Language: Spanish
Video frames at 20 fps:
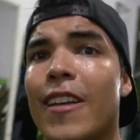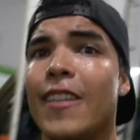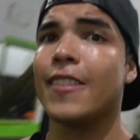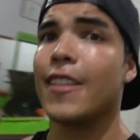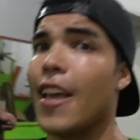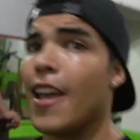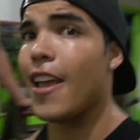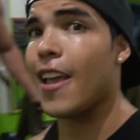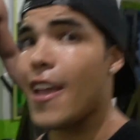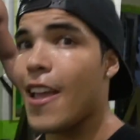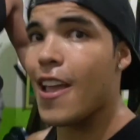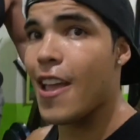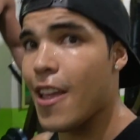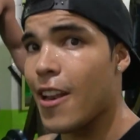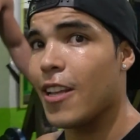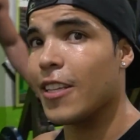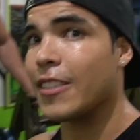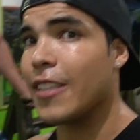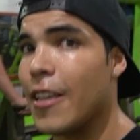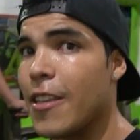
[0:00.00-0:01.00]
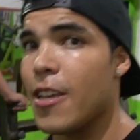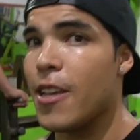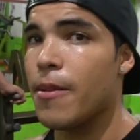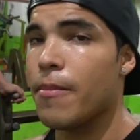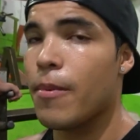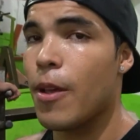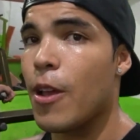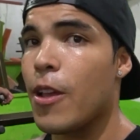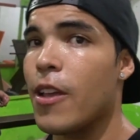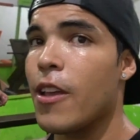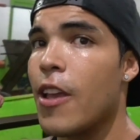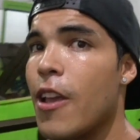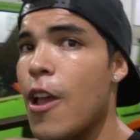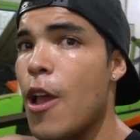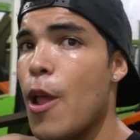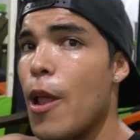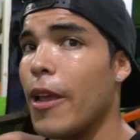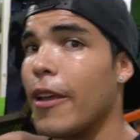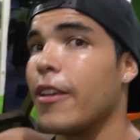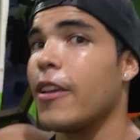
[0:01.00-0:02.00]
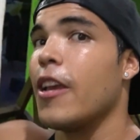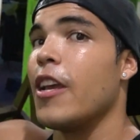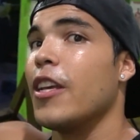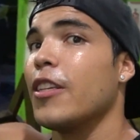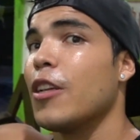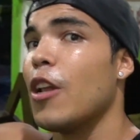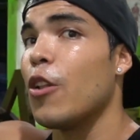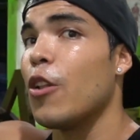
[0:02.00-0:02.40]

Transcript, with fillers: Es que en este gym, que es